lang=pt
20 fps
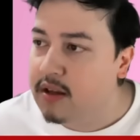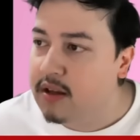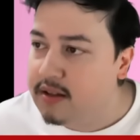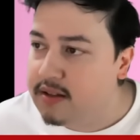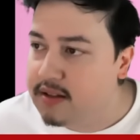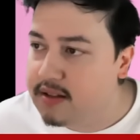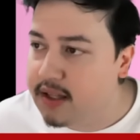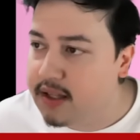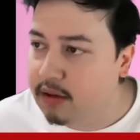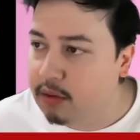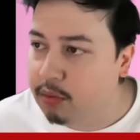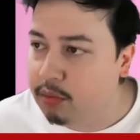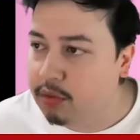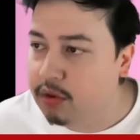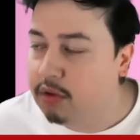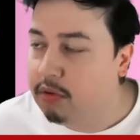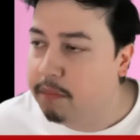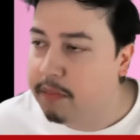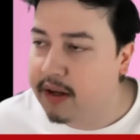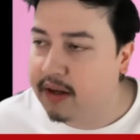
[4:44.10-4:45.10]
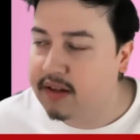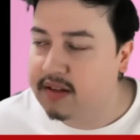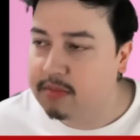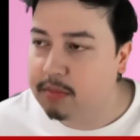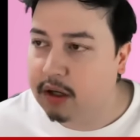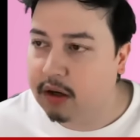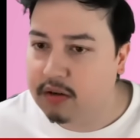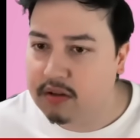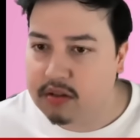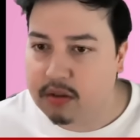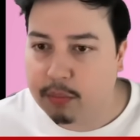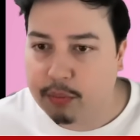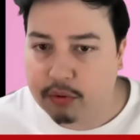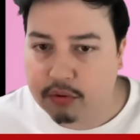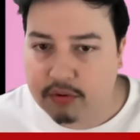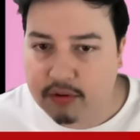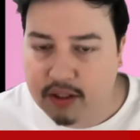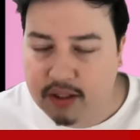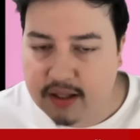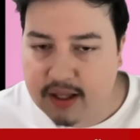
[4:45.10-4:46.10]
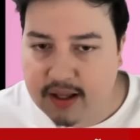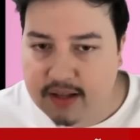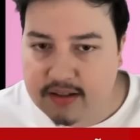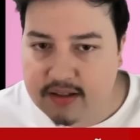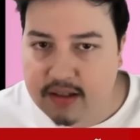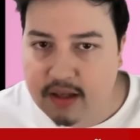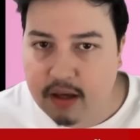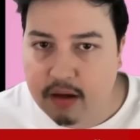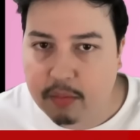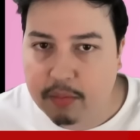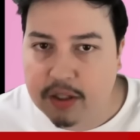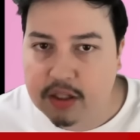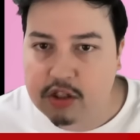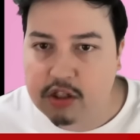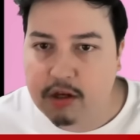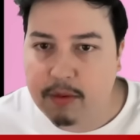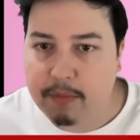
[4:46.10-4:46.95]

0101 e não perca as melhores oportunidades realmente de